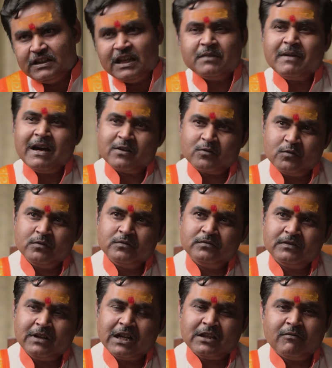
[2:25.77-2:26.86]
यजमान को
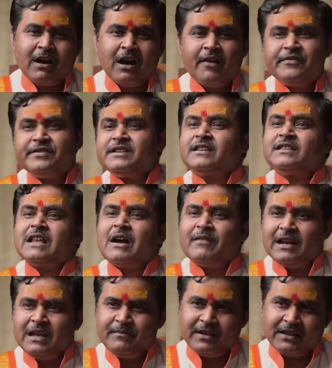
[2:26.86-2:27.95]
अथवा आवश्यकता
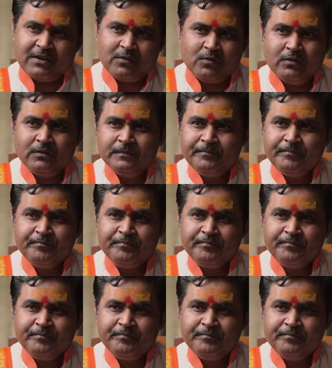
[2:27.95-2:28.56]
वाले व्यक्ति को